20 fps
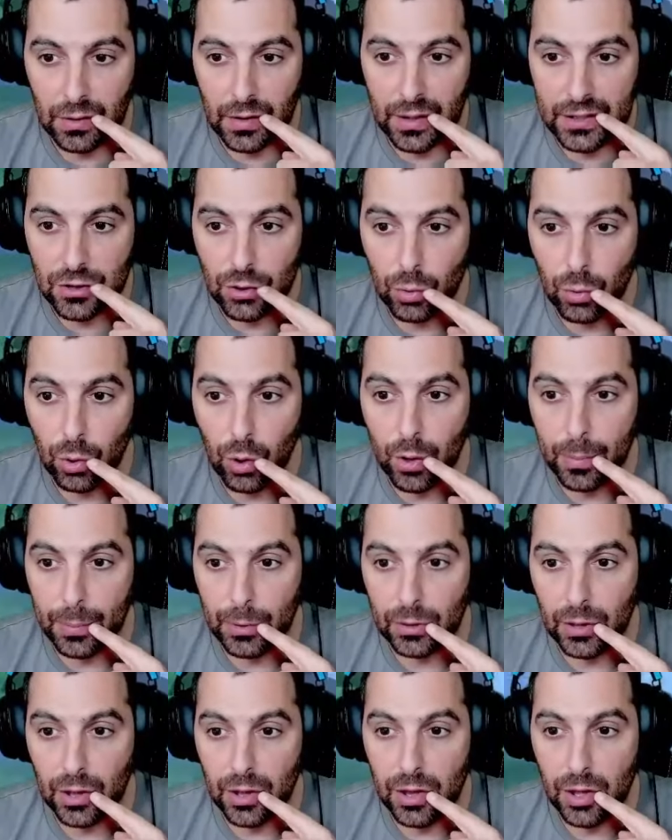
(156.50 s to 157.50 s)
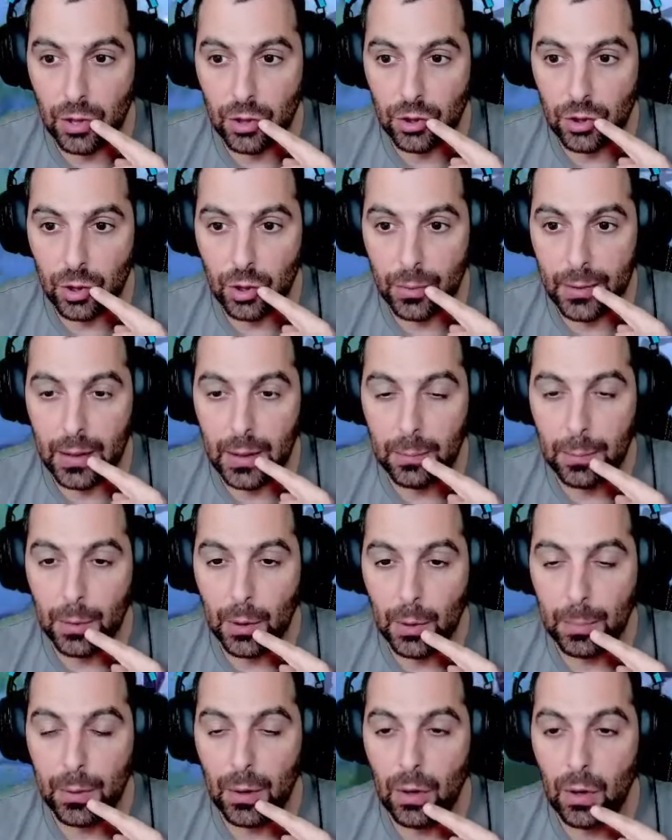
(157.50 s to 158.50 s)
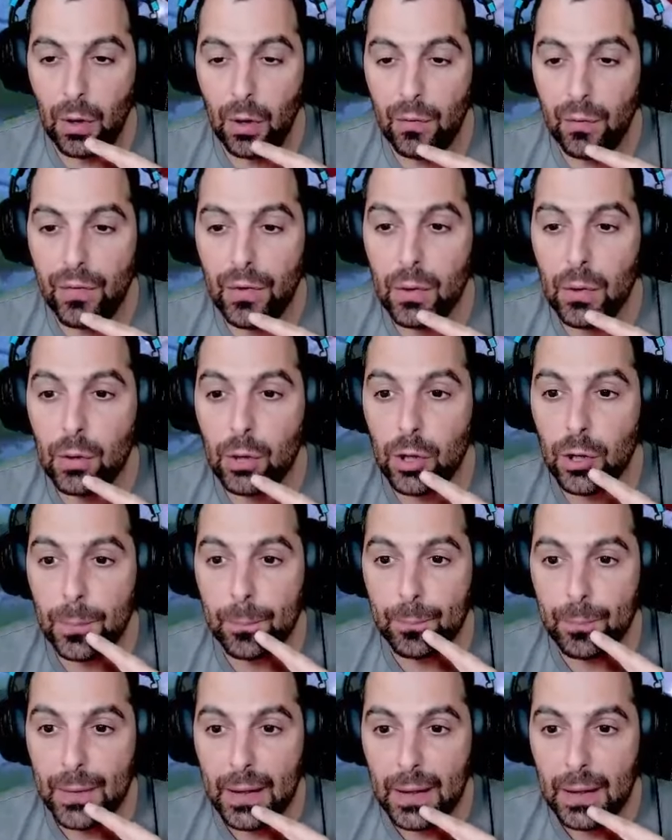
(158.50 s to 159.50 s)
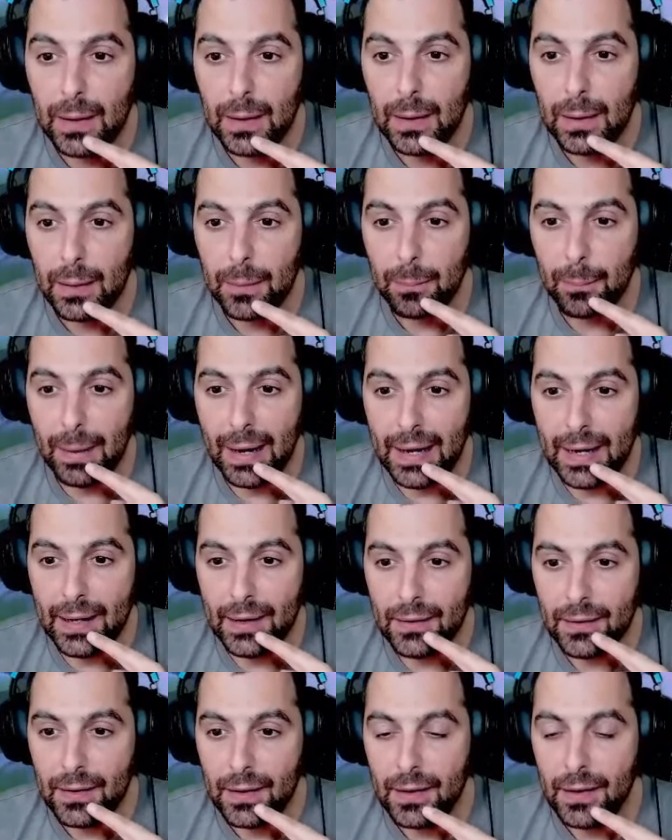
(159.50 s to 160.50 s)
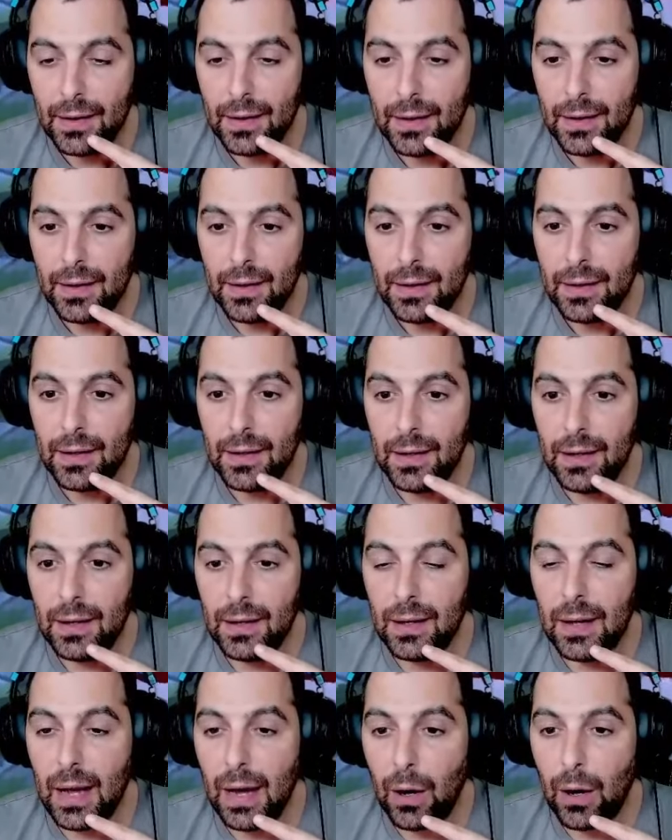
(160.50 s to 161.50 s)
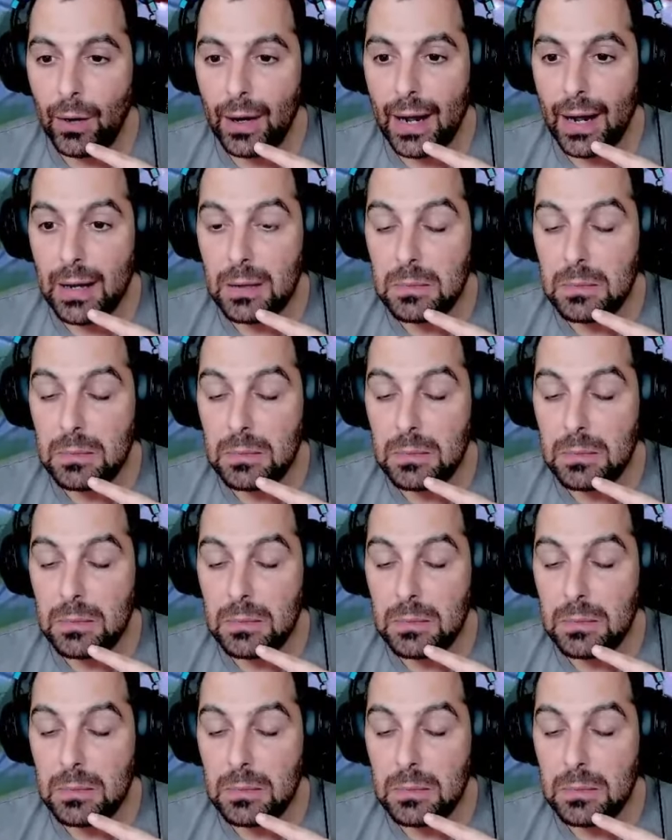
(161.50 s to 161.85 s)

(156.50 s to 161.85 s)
escudo de protección sobre el propio Fiuco, ¿vale? Y ahora